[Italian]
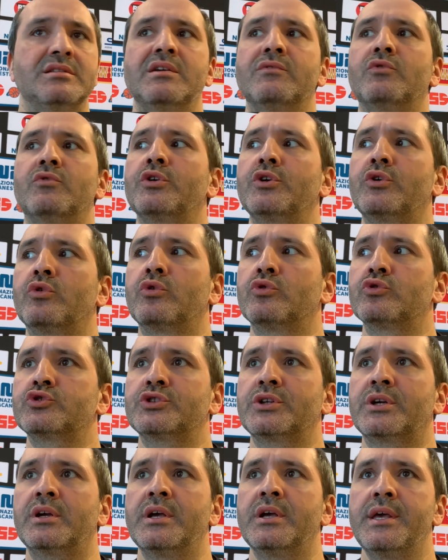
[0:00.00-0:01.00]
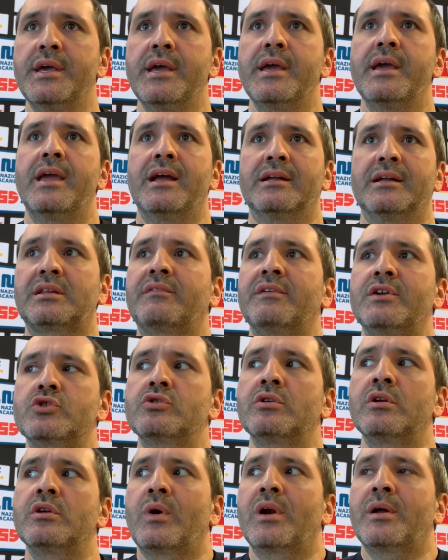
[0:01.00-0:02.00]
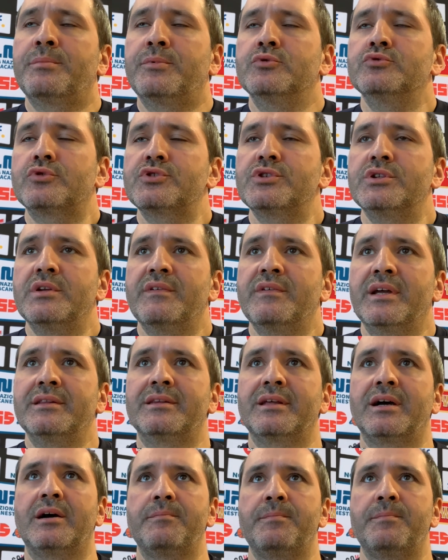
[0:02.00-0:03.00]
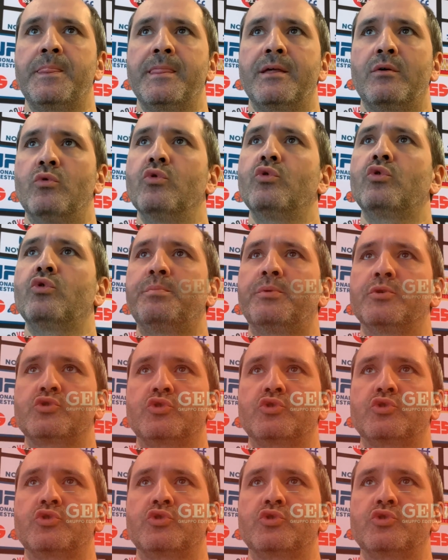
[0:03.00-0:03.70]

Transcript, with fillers: devono riconoscere e attraverso le quali appunto si diventa un gruppo